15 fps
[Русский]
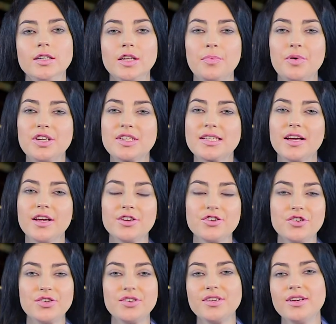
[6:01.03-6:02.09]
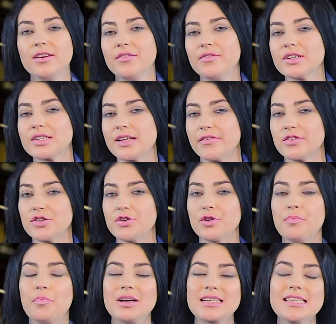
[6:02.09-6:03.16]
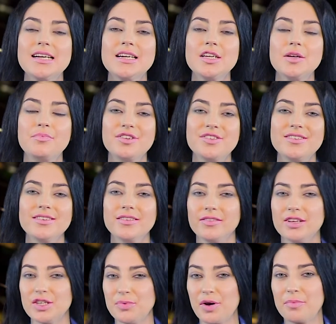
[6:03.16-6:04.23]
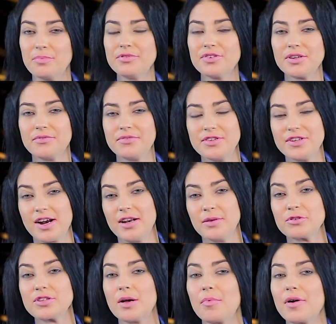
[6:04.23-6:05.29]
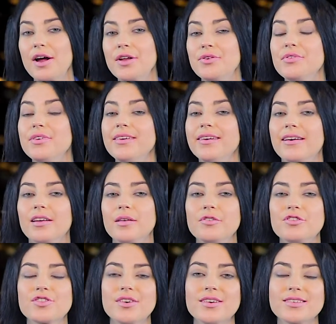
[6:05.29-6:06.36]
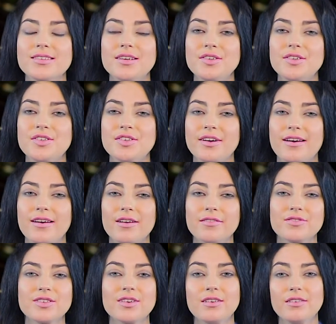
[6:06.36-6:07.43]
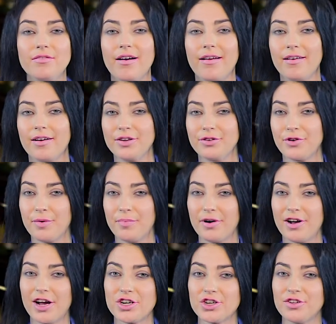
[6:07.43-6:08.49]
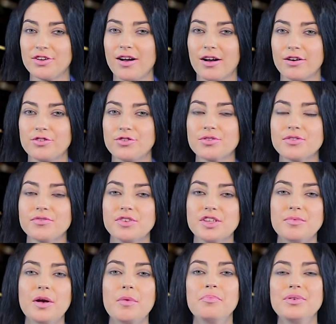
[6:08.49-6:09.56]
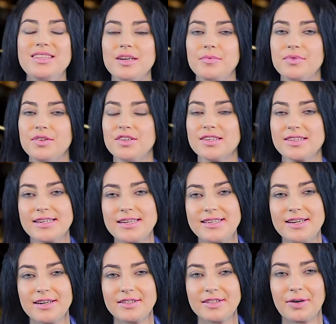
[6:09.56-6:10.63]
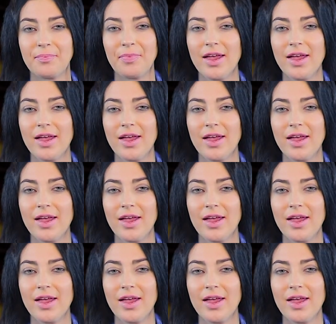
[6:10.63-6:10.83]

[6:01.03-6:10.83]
На предстоящей неделе инвесторов ждет послание президента Владимира Путина Федеральному собранию и экономическая статистика РФ за январь, которая покажет, как чувствует себя потребительский сектор.